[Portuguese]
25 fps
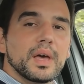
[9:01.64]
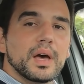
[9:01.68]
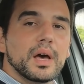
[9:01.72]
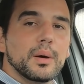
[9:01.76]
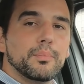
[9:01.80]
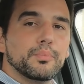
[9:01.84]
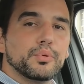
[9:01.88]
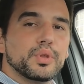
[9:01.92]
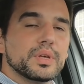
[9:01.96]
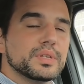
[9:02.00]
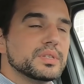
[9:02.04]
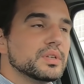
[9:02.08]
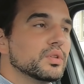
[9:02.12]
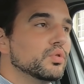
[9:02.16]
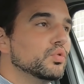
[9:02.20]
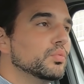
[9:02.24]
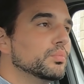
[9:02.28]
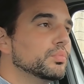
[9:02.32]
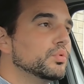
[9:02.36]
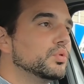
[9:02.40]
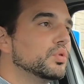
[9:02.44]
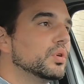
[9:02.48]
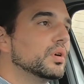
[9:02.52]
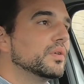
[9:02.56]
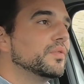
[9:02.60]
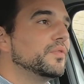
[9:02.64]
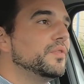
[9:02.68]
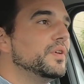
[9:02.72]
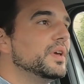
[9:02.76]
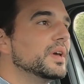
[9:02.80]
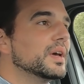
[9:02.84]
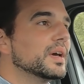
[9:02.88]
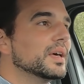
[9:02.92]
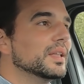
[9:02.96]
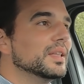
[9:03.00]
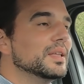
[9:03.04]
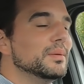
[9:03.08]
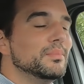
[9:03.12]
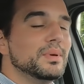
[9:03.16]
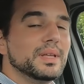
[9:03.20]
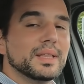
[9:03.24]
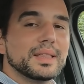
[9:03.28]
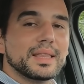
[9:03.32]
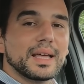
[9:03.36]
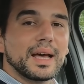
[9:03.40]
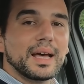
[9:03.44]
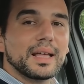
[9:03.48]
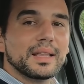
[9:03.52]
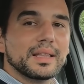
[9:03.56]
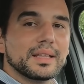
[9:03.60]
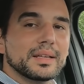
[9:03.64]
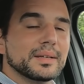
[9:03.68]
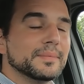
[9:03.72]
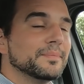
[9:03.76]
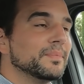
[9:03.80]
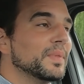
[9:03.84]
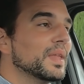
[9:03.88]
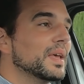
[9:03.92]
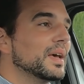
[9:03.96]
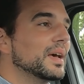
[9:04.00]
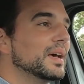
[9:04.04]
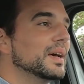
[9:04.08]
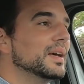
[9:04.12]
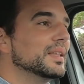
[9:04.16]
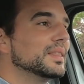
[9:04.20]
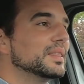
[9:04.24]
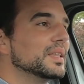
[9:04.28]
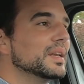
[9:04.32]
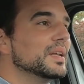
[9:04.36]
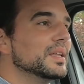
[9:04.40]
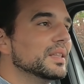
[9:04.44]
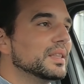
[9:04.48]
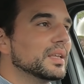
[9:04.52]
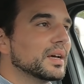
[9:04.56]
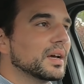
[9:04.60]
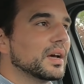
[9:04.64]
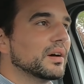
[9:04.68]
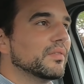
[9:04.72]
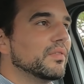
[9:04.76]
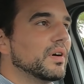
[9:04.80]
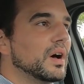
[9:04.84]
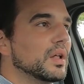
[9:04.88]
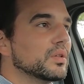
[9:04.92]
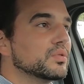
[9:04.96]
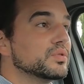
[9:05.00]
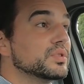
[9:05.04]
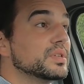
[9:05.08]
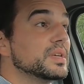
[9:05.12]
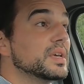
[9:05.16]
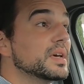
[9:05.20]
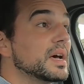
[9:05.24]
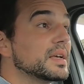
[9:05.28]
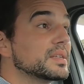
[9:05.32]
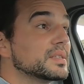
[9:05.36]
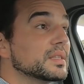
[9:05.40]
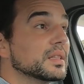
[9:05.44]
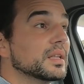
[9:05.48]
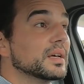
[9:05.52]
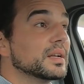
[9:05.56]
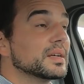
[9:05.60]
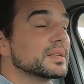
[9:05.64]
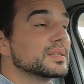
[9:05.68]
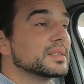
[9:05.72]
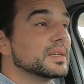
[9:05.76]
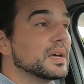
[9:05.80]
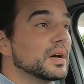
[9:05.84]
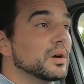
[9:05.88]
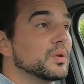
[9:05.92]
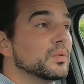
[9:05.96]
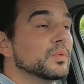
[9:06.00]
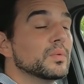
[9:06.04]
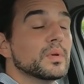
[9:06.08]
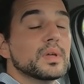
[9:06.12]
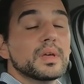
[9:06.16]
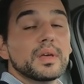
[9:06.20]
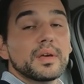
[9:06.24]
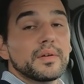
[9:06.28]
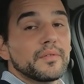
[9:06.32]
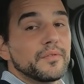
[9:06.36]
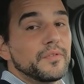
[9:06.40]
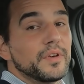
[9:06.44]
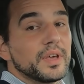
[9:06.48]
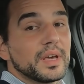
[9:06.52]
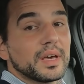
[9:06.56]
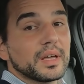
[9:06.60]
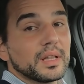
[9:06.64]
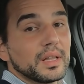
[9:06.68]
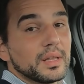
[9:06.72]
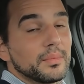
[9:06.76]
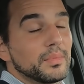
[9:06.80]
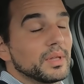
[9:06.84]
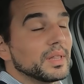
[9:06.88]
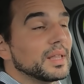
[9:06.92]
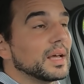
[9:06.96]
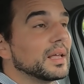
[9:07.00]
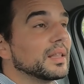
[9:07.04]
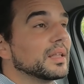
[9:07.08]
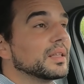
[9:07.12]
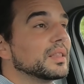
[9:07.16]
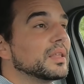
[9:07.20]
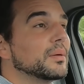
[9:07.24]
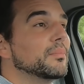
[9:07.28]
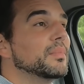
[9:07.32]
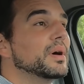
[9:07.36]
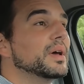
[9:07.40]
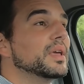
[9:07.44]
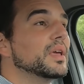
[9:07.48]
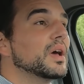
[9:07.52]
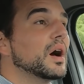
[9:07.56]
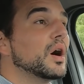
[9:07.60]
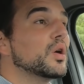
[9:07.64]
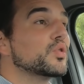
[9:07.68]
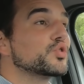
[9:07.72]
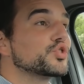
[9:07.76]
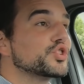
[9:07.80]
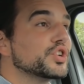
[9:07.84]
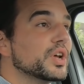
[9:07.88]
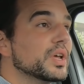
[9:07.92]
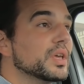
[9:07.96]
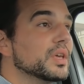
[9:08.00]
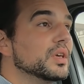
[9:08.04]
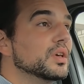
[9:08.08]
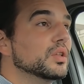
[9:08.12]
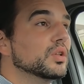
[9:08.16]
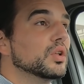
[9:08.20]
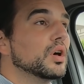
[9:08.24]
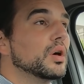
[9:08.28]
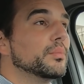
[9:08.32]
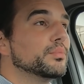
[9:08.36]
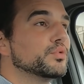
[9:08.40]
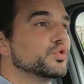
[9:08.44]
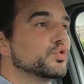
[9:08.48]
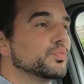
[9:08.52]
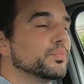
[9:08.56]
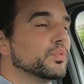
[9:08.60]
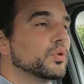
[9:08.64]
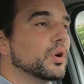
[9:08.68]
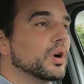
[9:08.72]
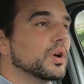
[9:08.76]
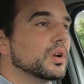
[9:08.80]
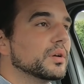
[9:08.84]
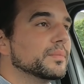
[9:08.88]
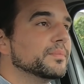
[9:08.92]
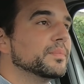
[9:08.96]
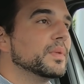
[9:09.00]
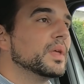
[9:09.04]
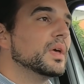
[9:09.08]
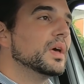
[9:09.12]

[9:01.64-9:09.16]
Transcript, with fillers: a potência do motor fica limitada a 30 cavalos e a aceleração fica limitada também aos 100 km por hora.